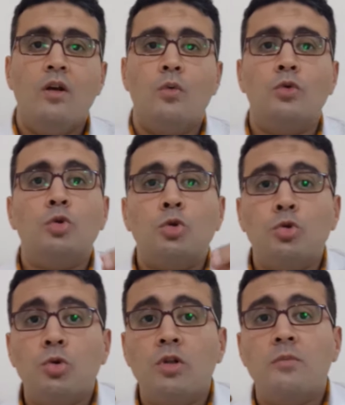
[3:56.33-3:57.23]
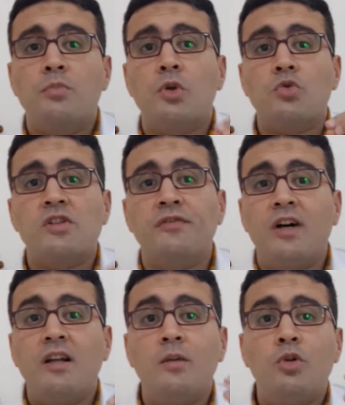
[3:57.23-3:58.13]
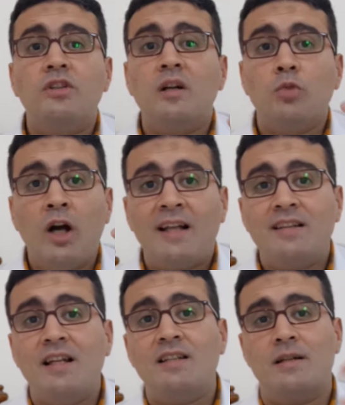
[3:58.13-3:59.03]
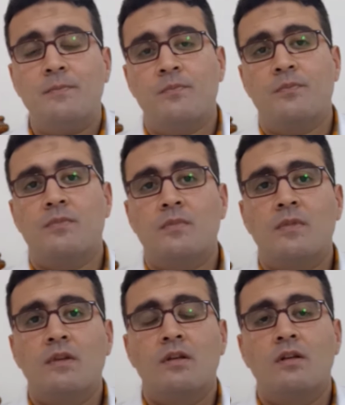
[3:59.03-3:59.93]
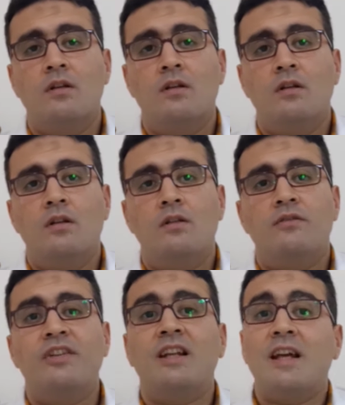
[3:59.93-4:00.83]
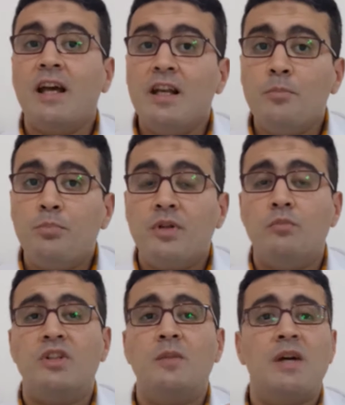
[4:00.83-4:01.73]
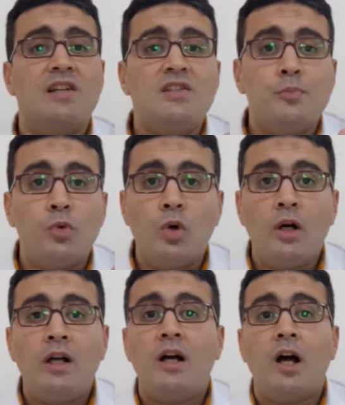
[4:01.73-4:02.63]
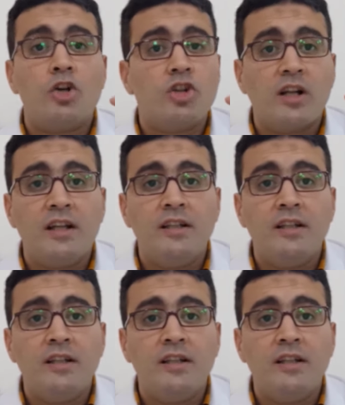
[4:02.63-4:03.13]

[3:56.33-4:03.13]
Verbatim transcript: والدكتور بيوصفها لمدة محددة في الغالب بتبقى أسبوع 10